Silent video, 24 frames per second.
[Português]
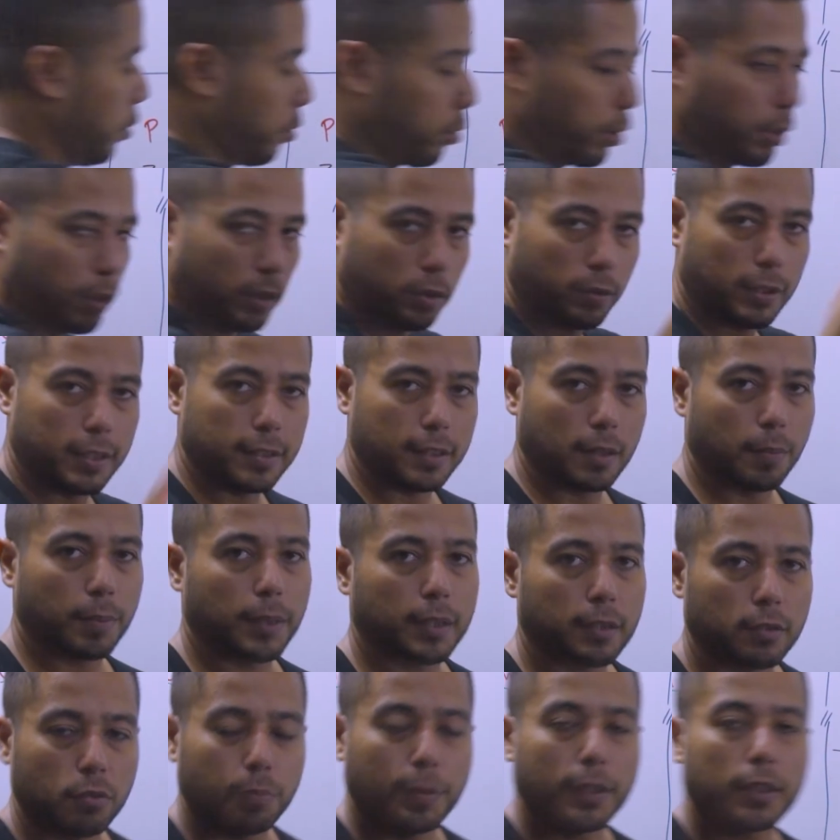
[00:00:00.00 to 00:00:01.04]
eu estou dando um exemplo
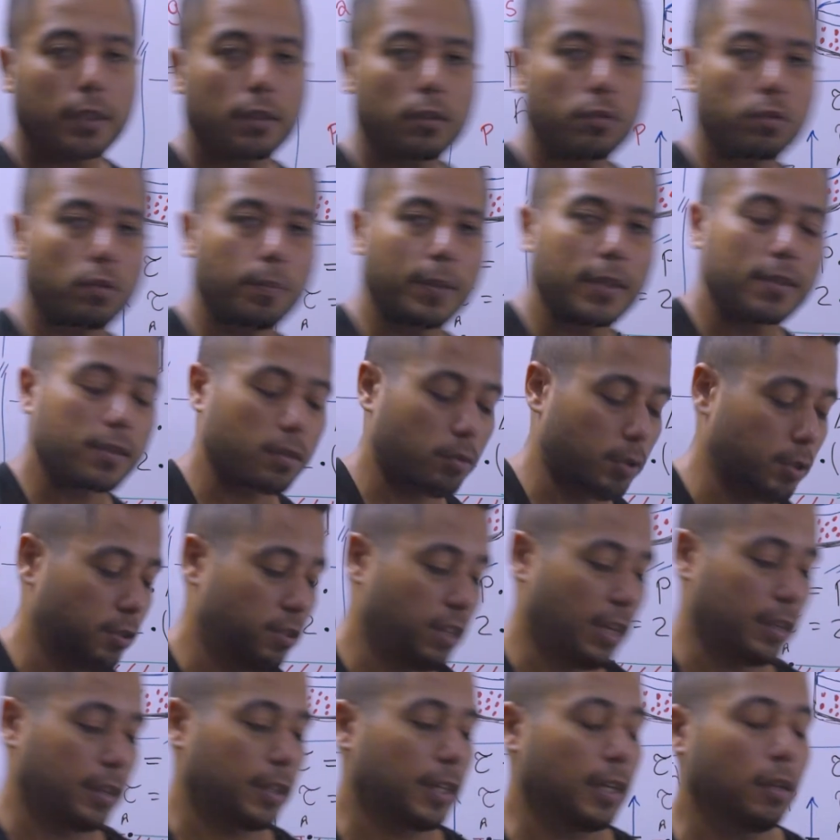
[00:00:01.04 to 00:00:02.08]
aqui de uma transformação onde
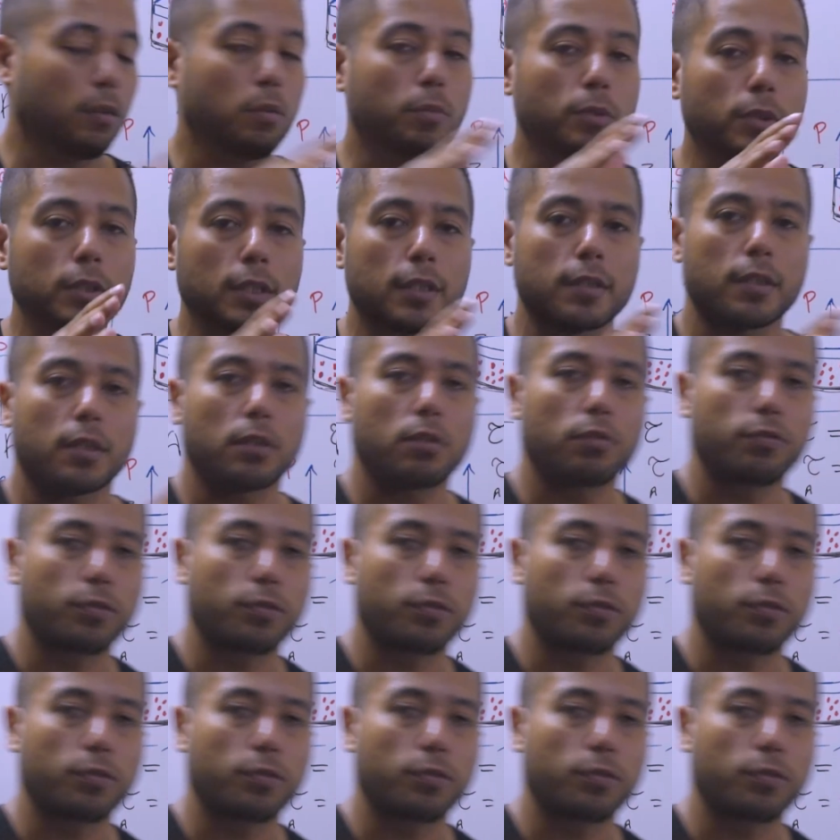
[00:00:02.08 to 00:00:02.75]
está tendo mudança de